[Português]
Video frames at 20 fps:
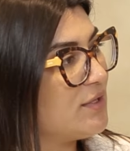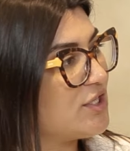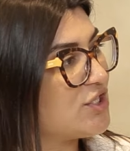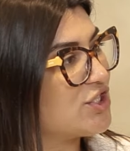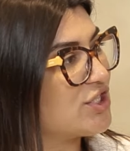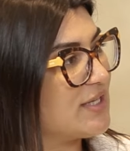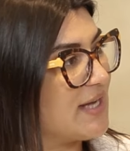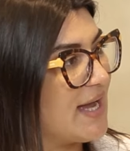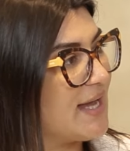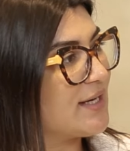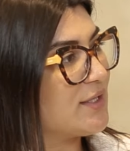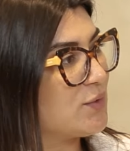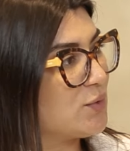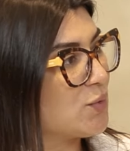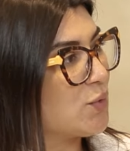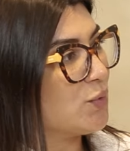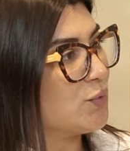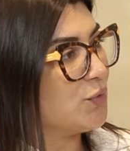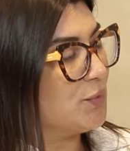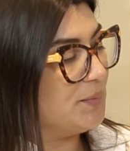originária do
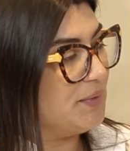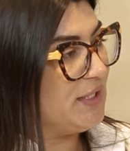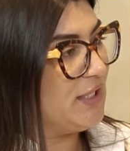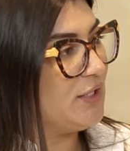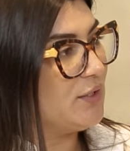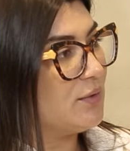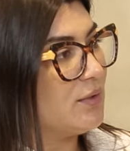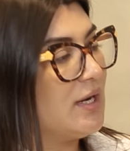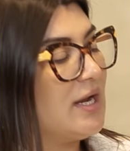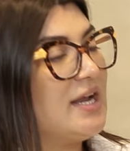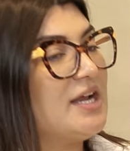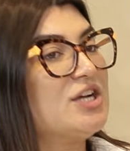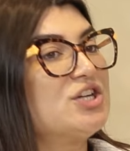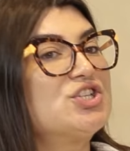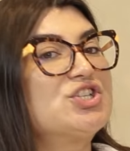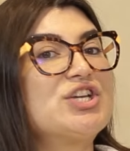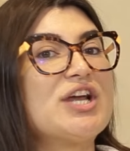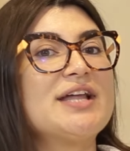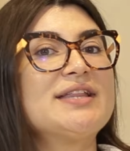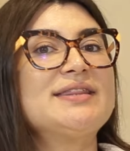condomínio
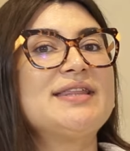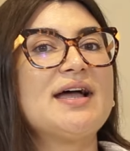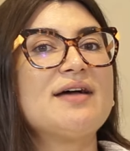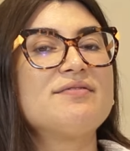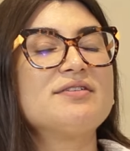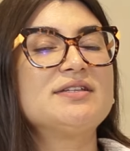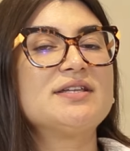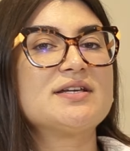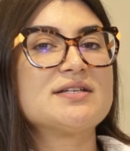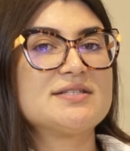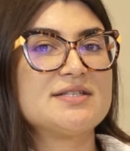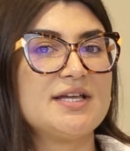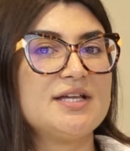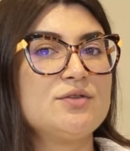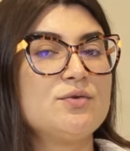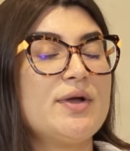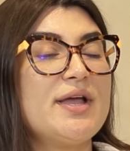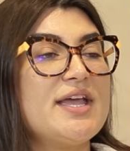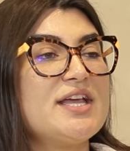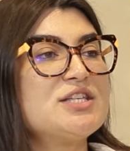já estava
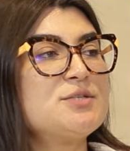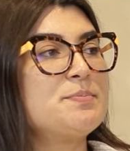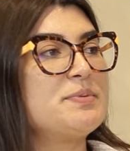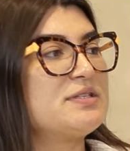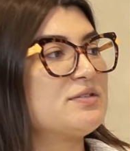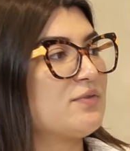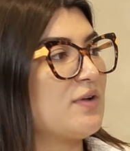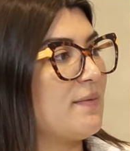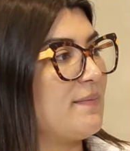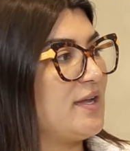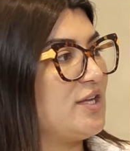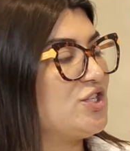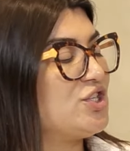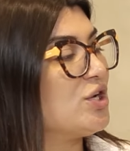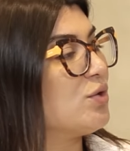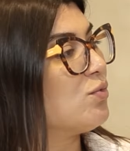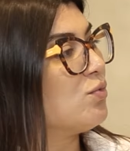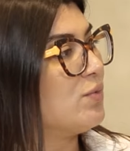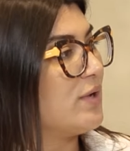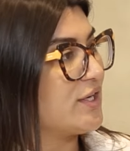trazendo especificamente em
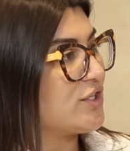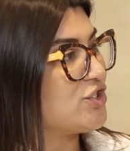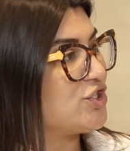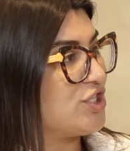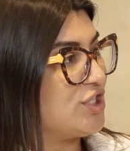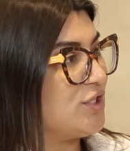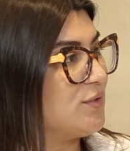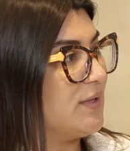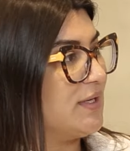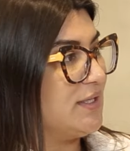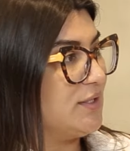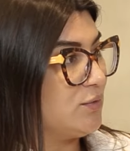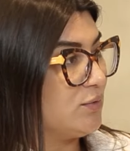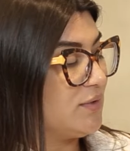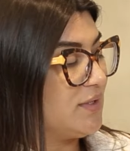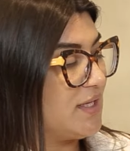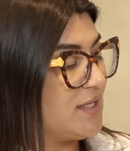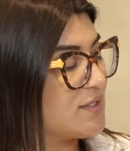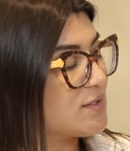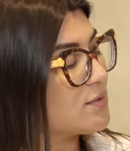algum artigo ali do
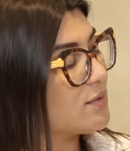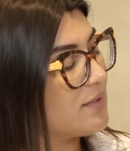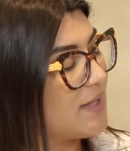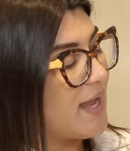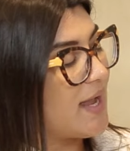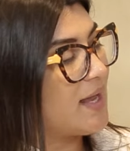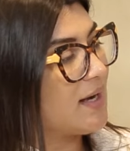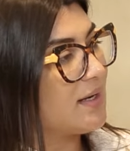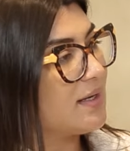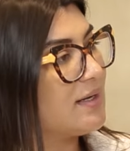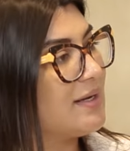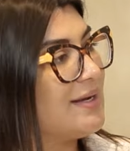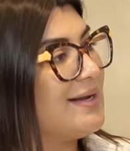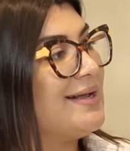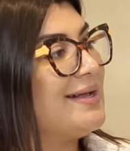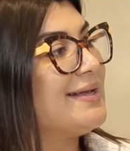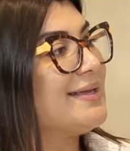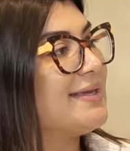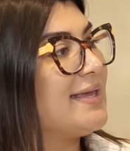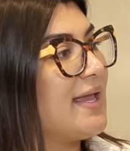texto dela
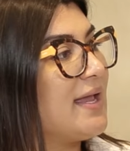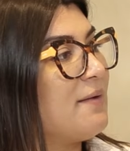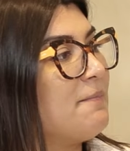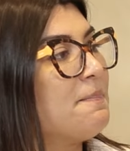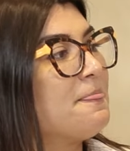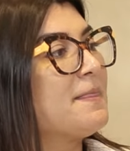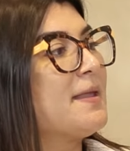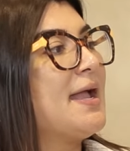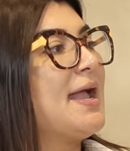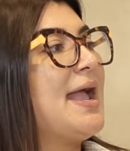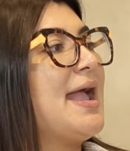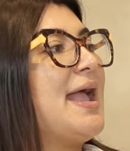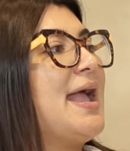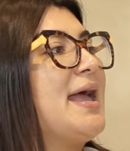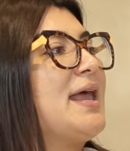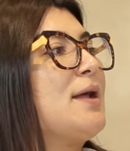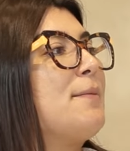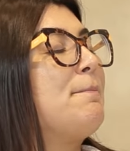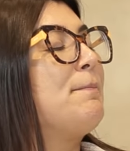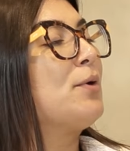que
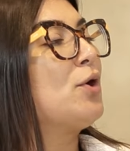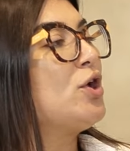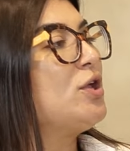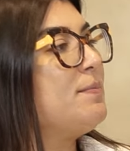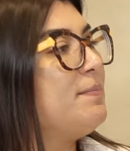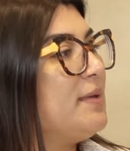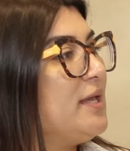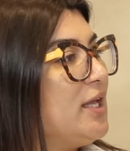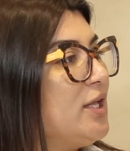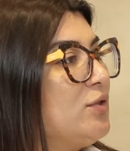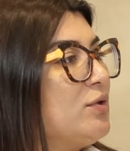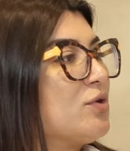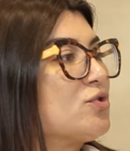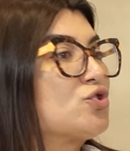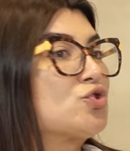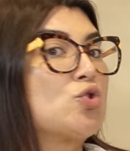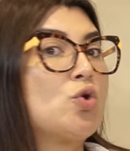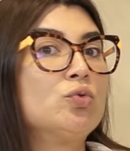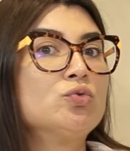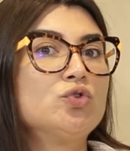era proibido
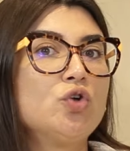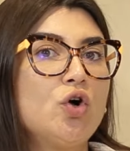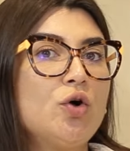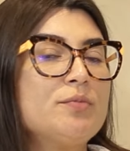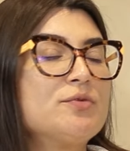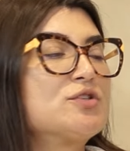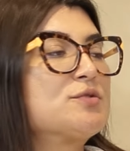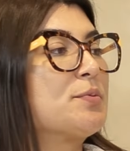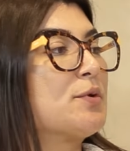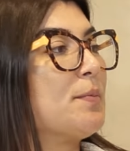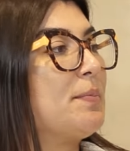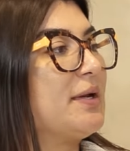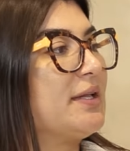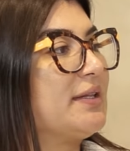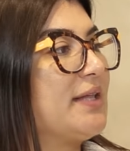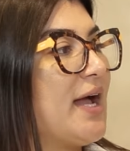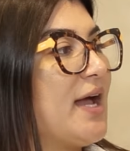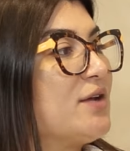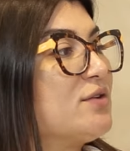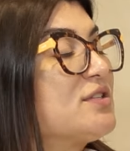aos condôminos
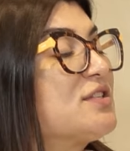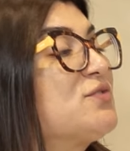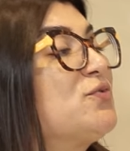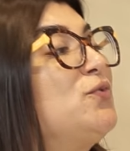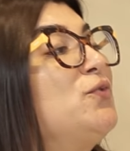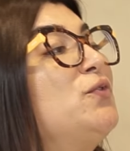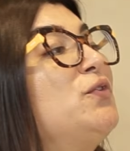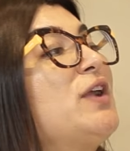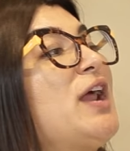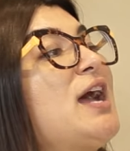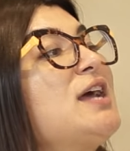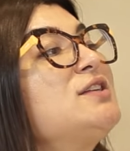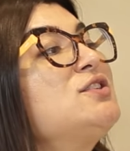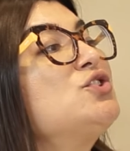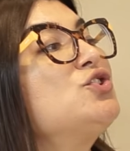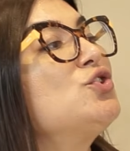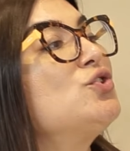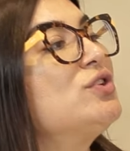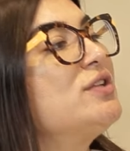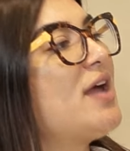proprietários
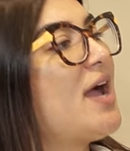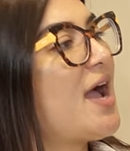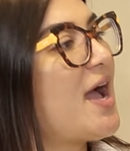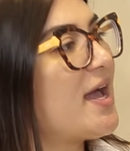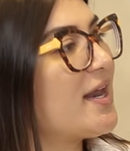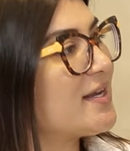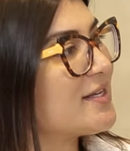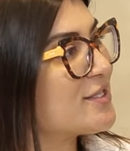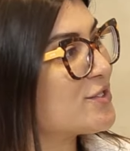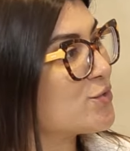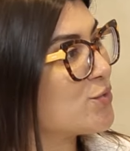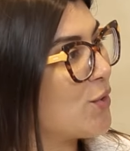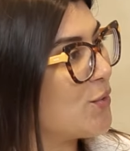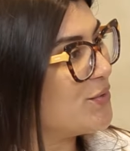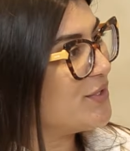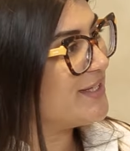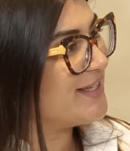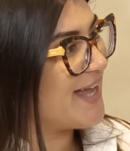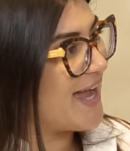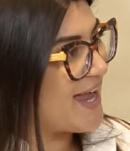fracionar a sua
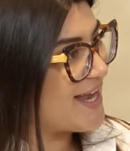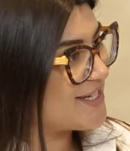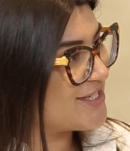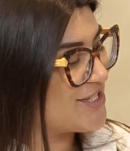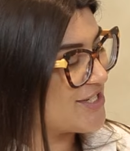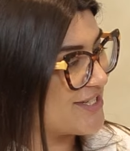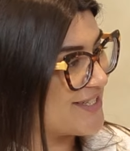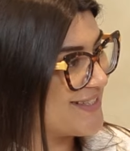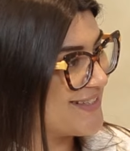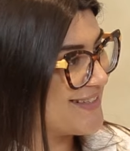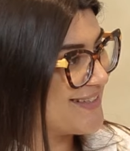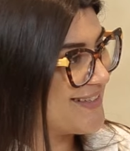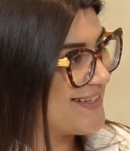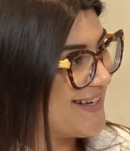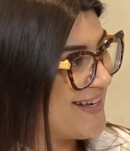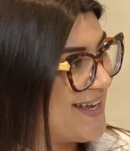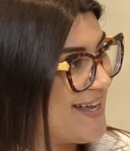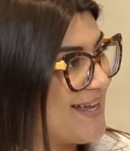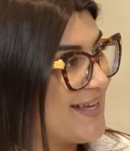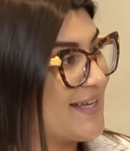unidade,
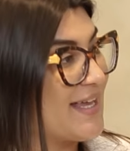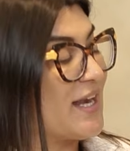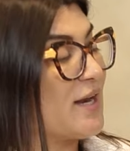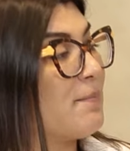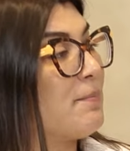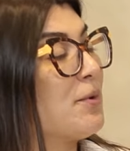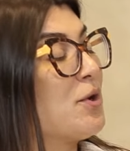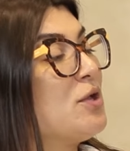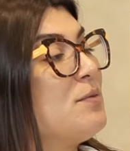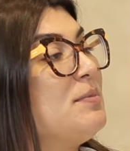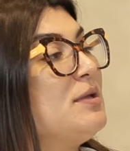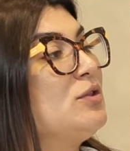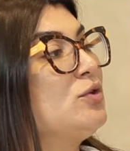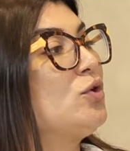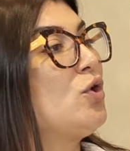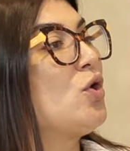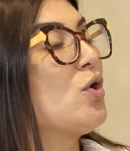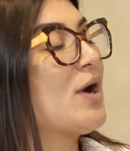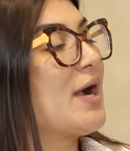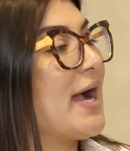que era proibido
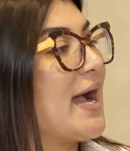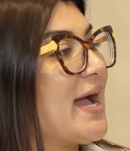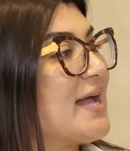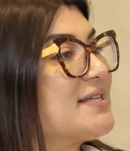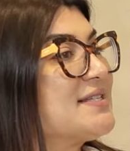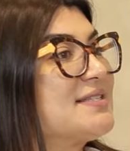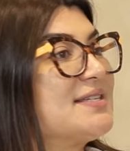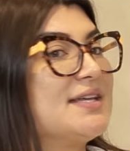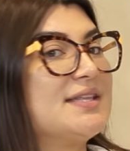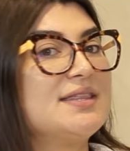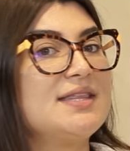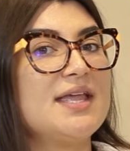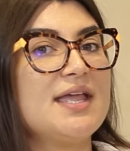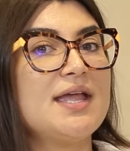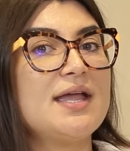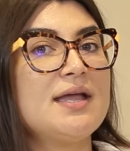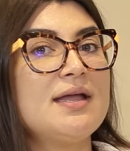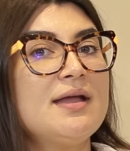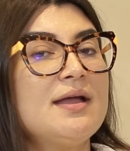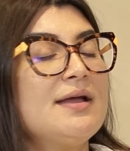locar,
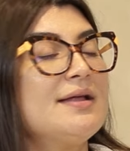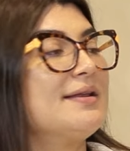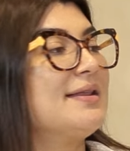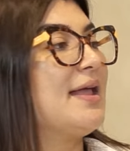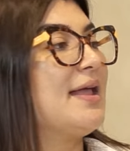ceder